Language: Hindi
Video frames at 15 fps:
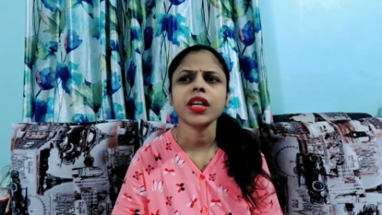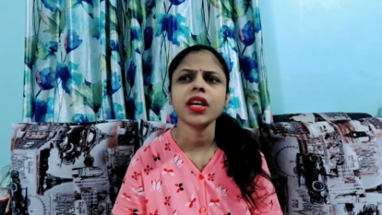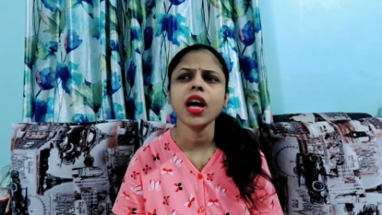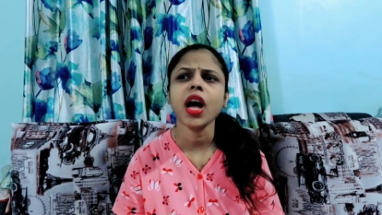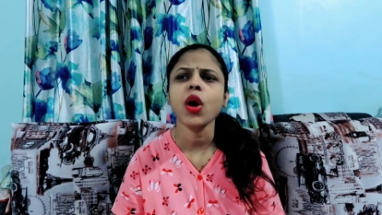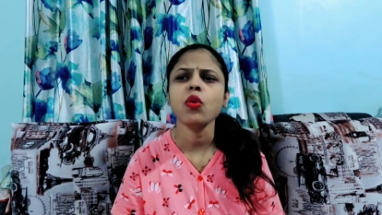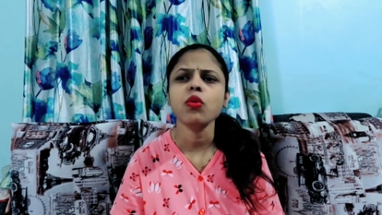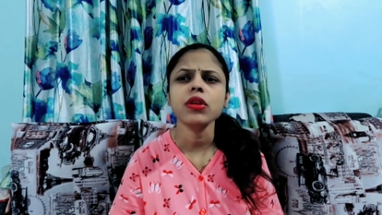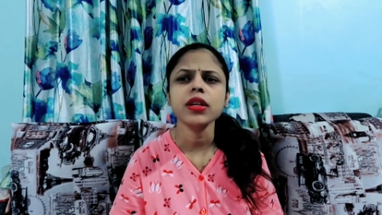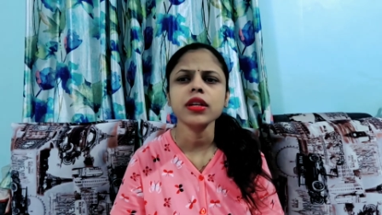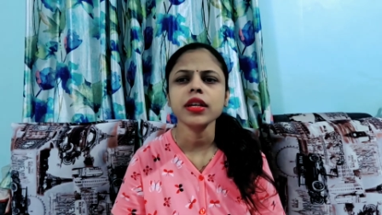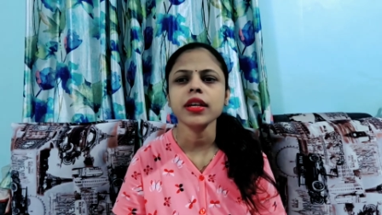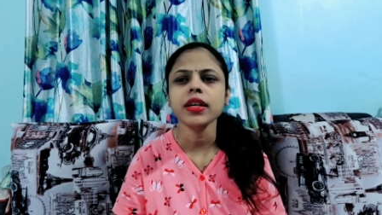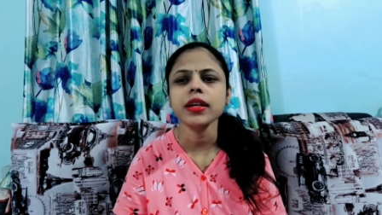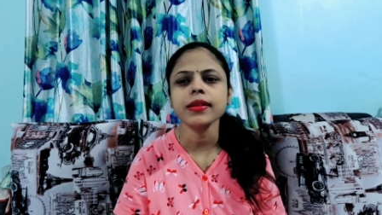क्या हुआ
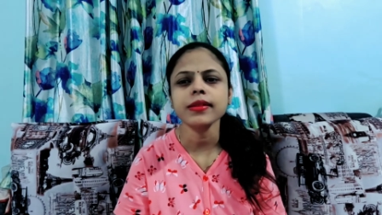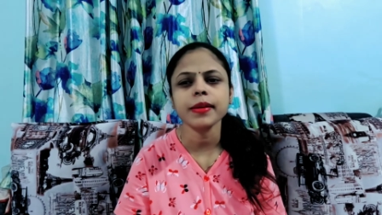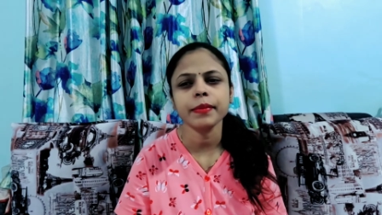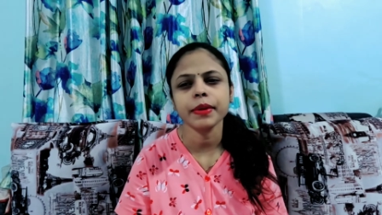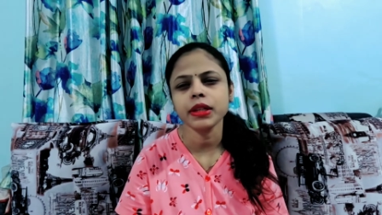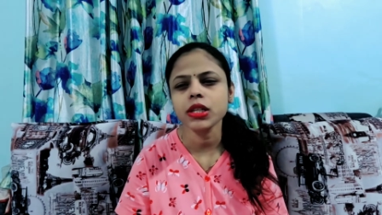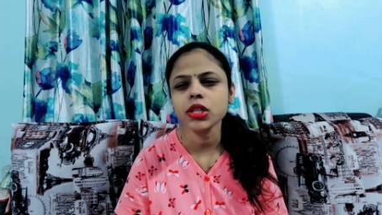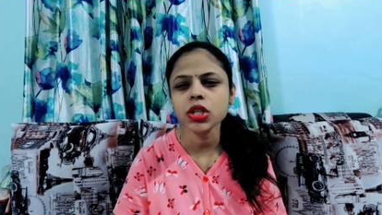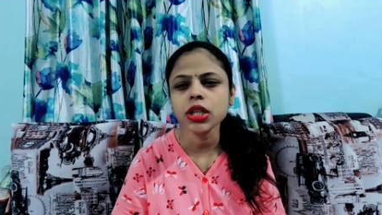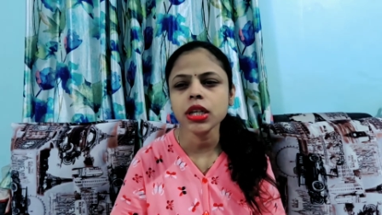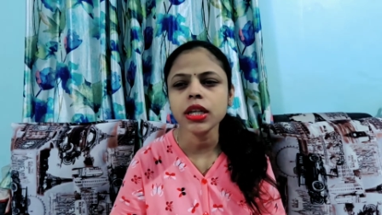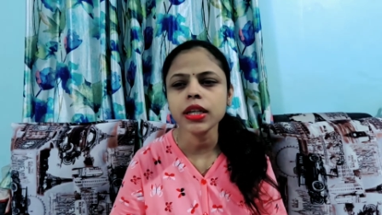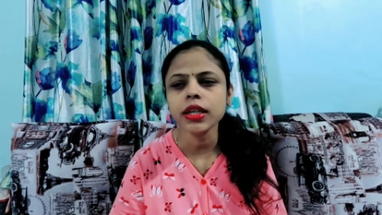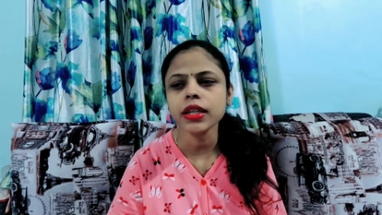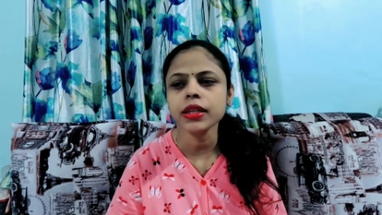कि तबीयत अच्छी
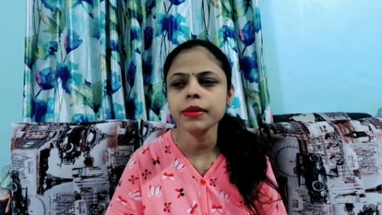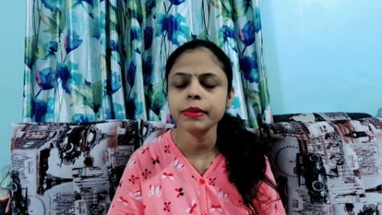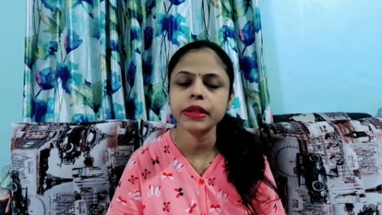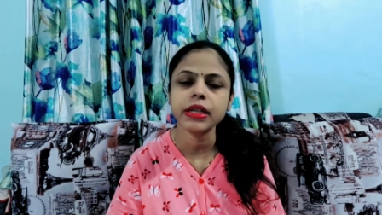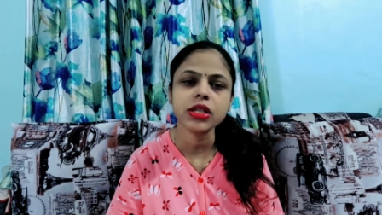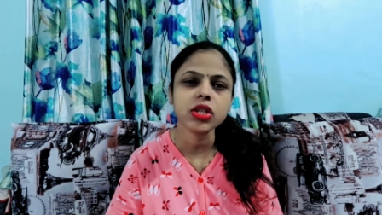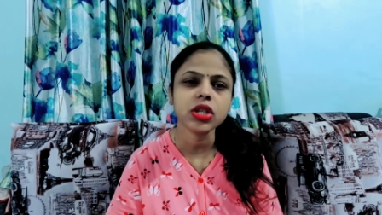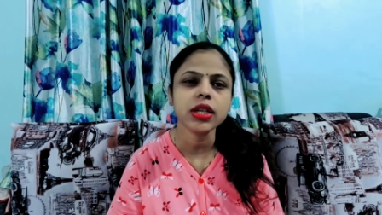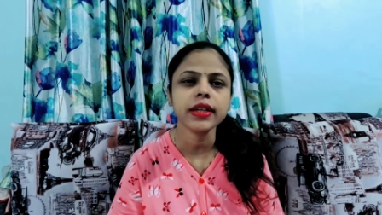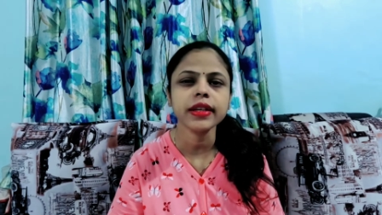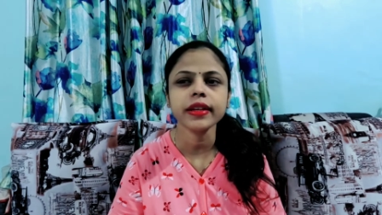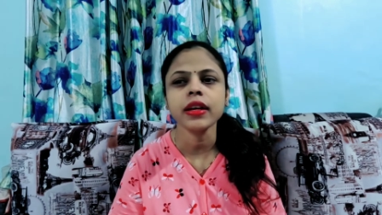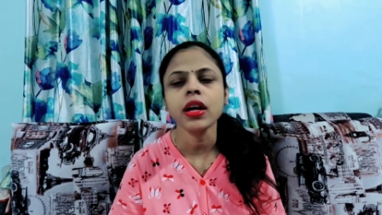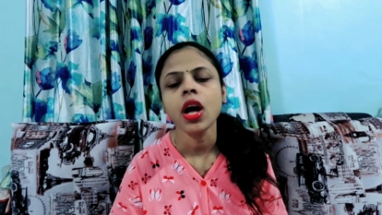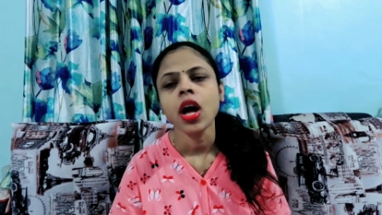नहीं लग रही तबीयत अच्छी नहीं लग
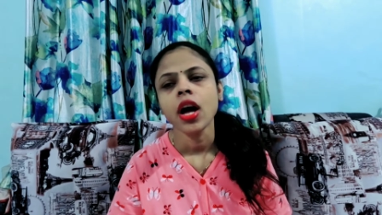रही